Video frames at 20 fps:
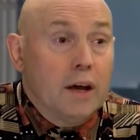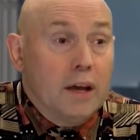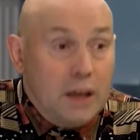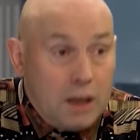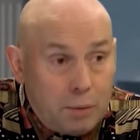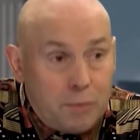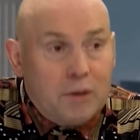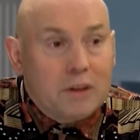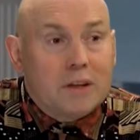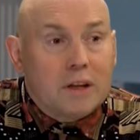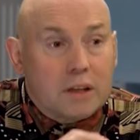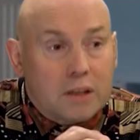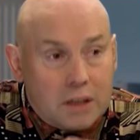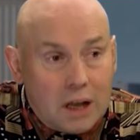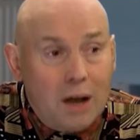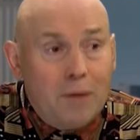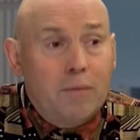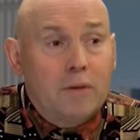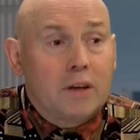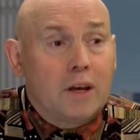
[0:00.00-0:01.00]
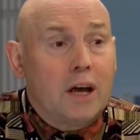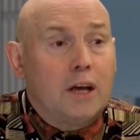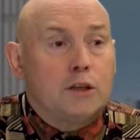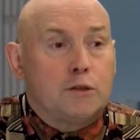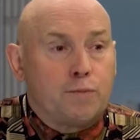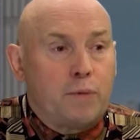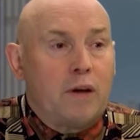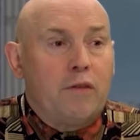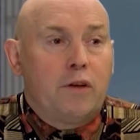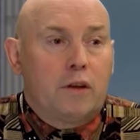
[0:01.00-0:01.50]
Именно там я
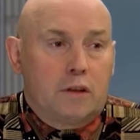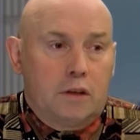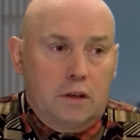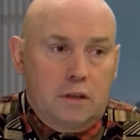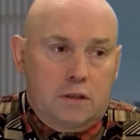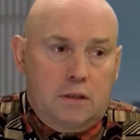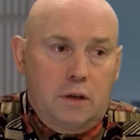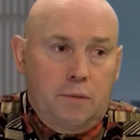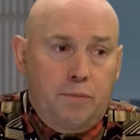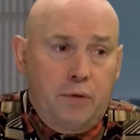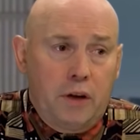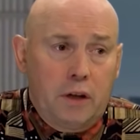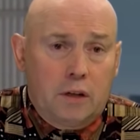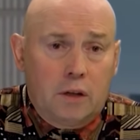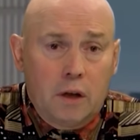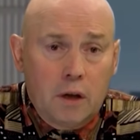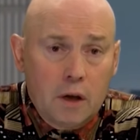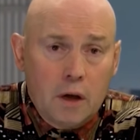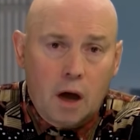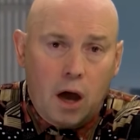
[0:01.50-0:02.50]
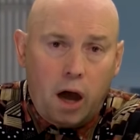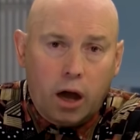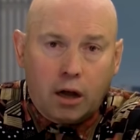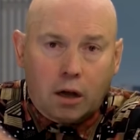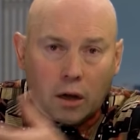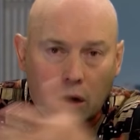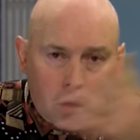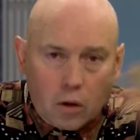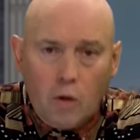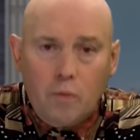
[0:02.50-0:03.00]
исповедовался перед
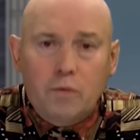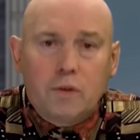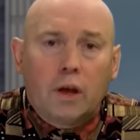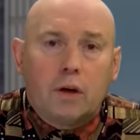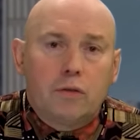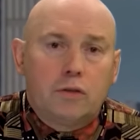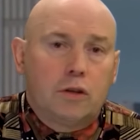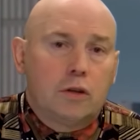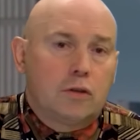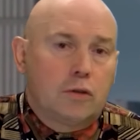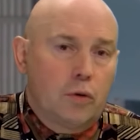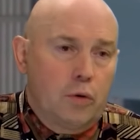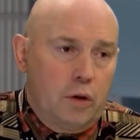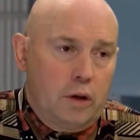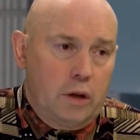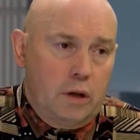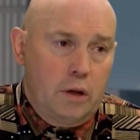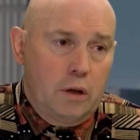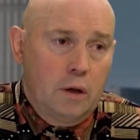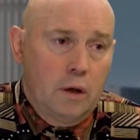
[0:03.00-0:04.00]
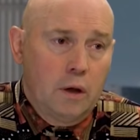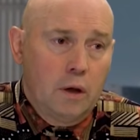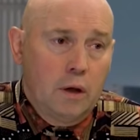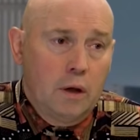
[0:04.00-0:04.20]
огромной аудиторией.